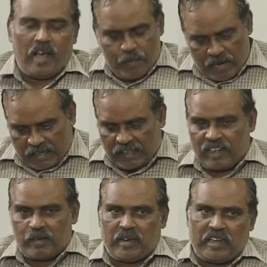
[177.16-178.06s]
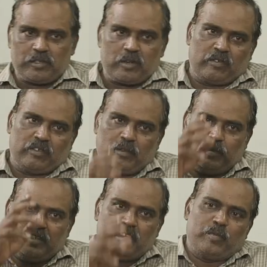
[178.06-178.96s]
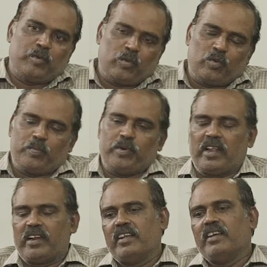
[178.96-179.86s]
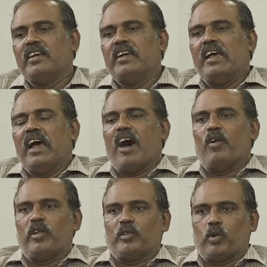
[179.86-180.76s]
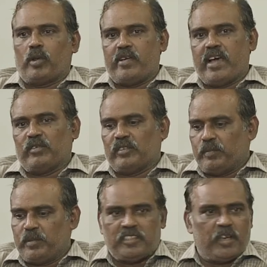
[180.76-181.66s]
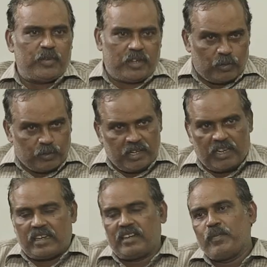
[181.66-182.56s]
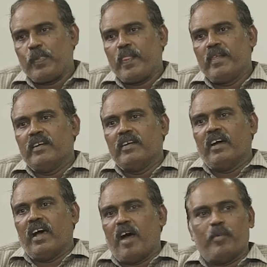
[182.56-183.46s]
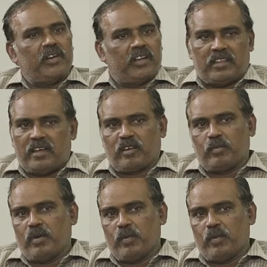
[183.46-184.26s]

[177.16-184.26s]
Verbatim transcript: ஆமாம் கடைக்காரர் மகேஸ்வரன் வந்து பிஜேபியினுடைய உறுப்பினர் அவருடைய துணைவியார் வந்து பிஜேபி கவுன்சிலர் அப்படின்றதான் ரொம்ப